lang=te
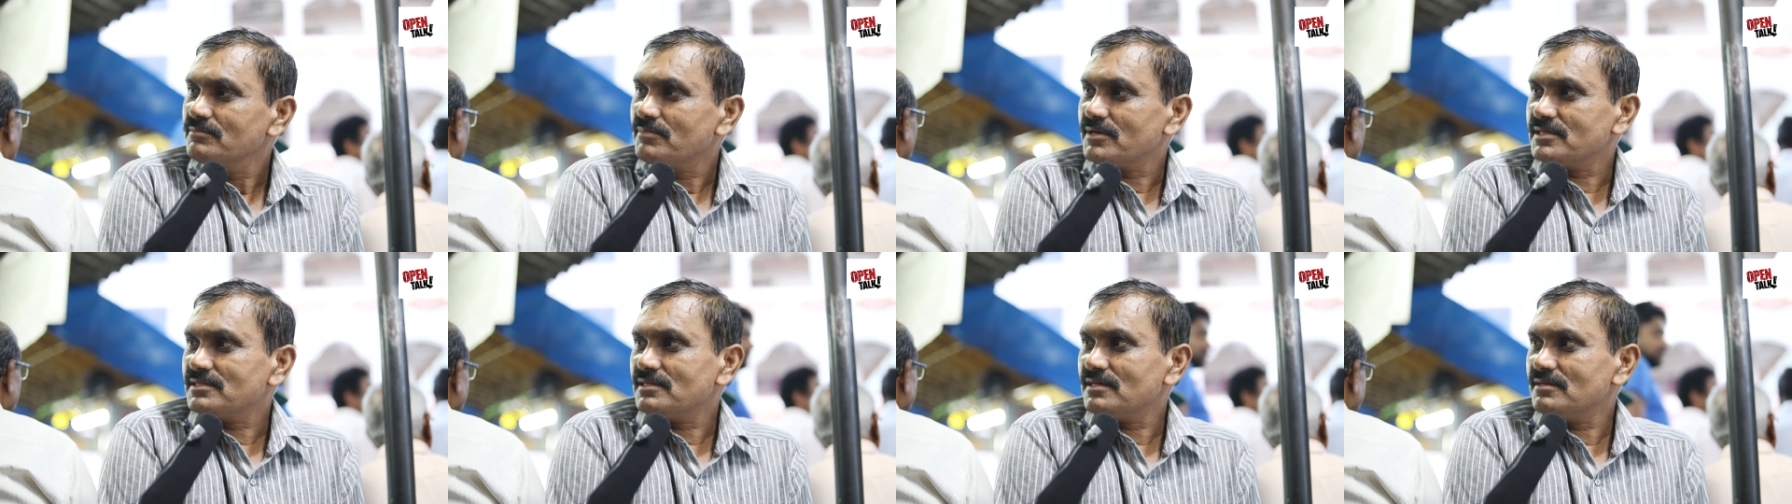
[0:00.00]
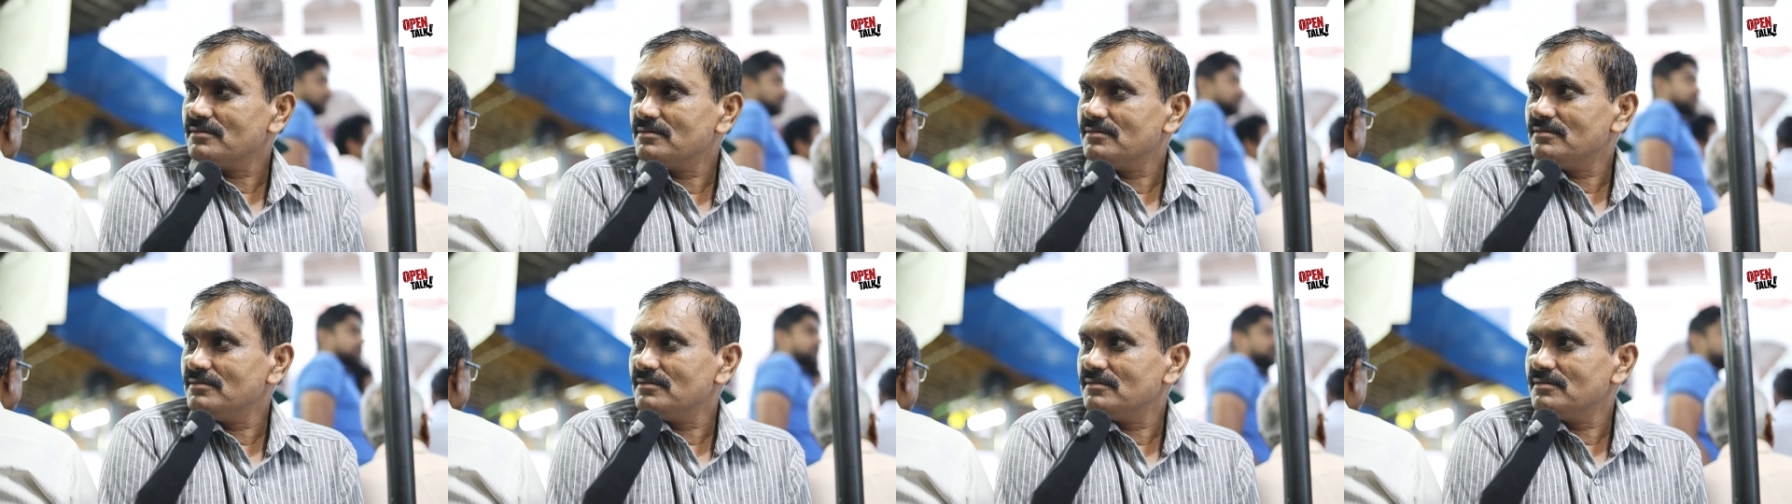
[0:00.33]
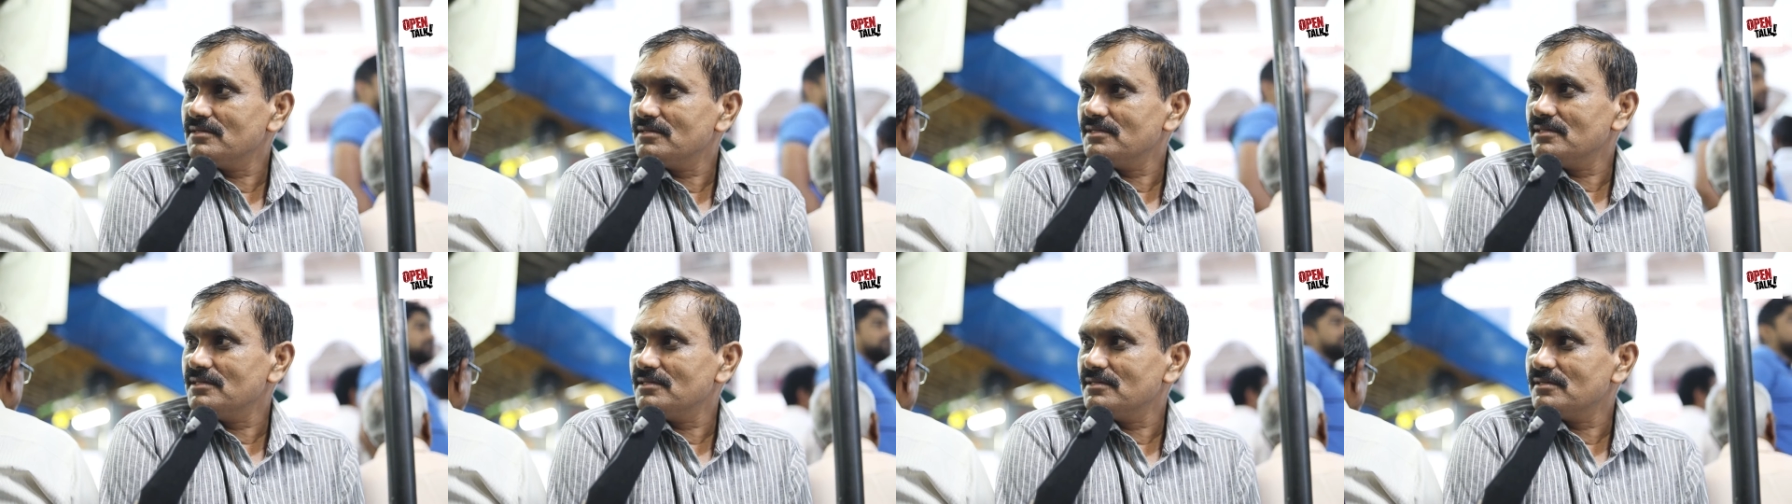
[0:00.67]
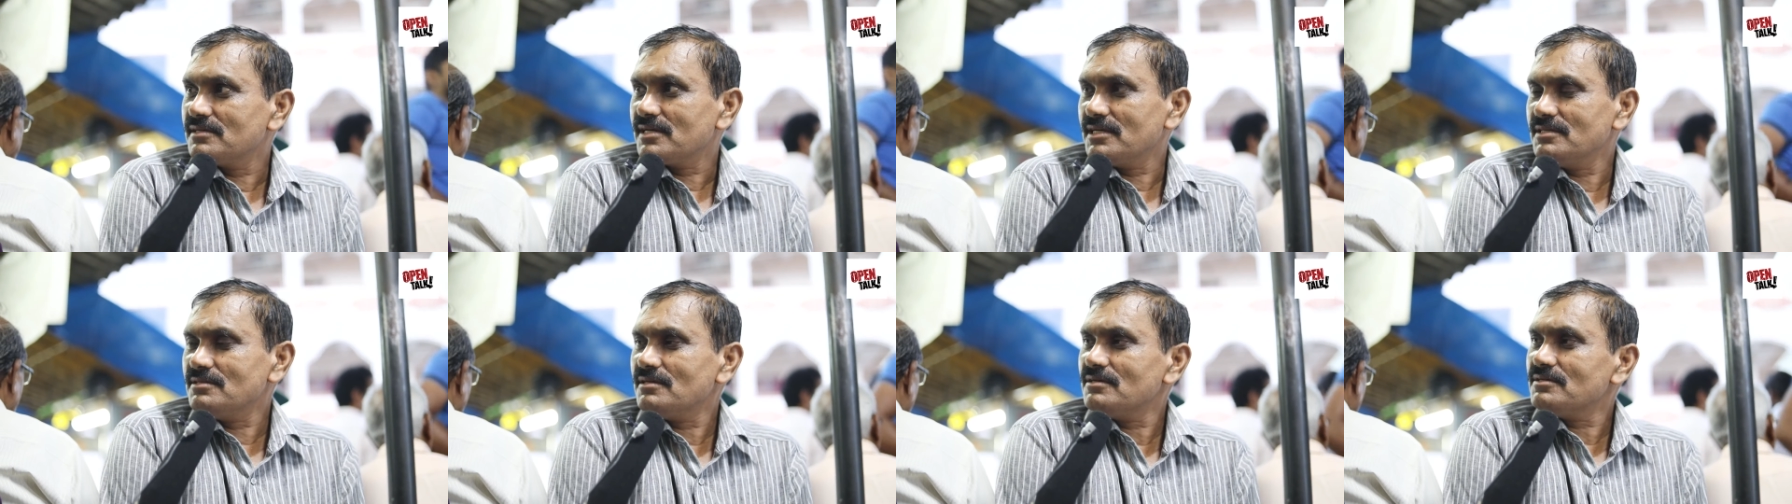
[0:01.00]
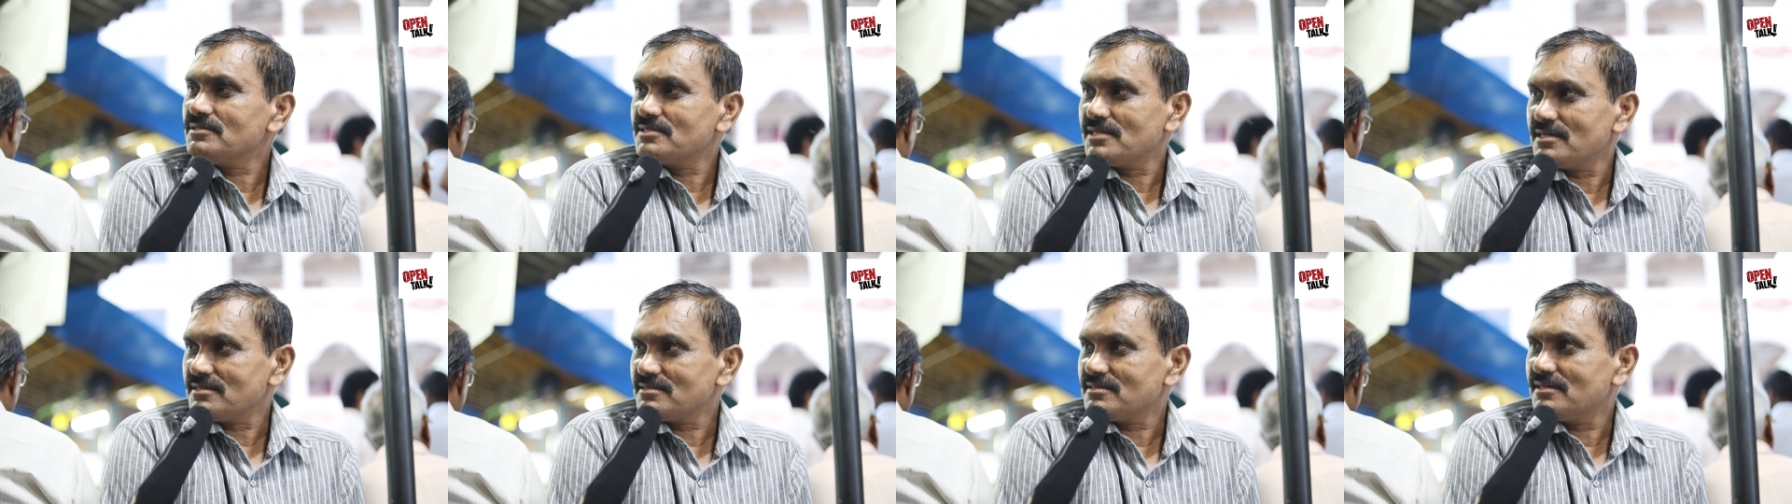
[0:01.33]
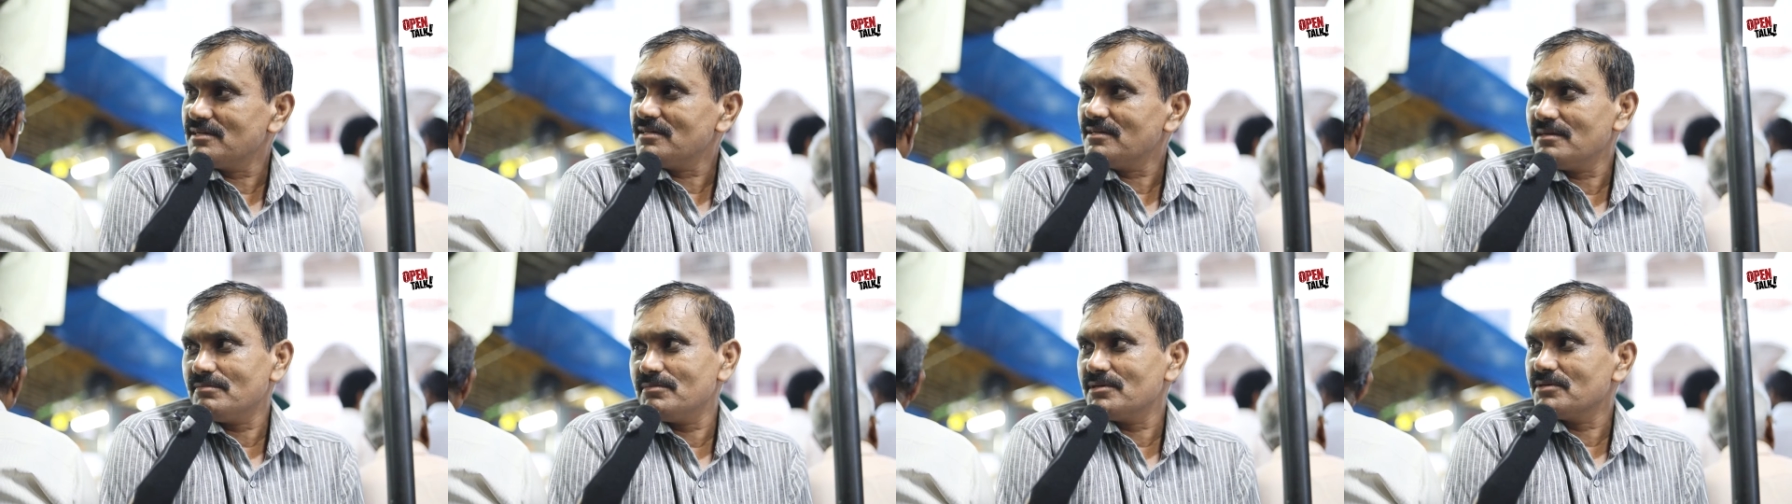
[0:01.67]
ప్రజలకు ఈ రైతులకు
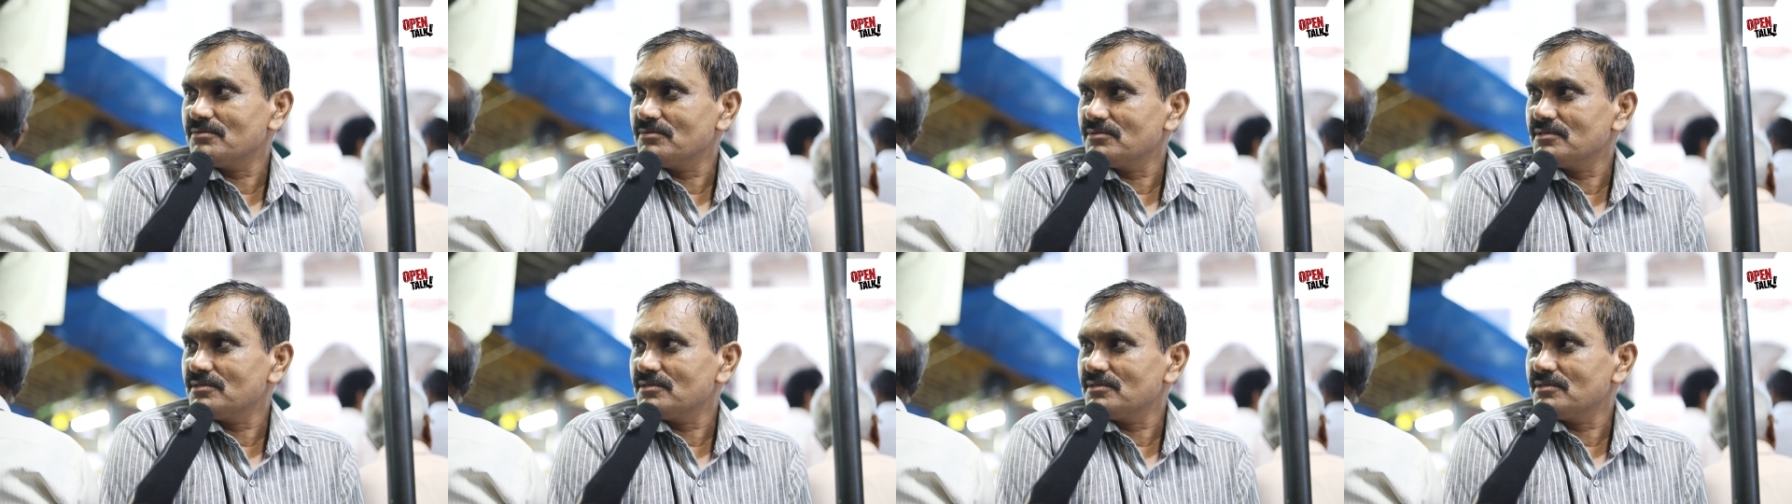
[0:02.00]
చేస్తాడని నమ్మకం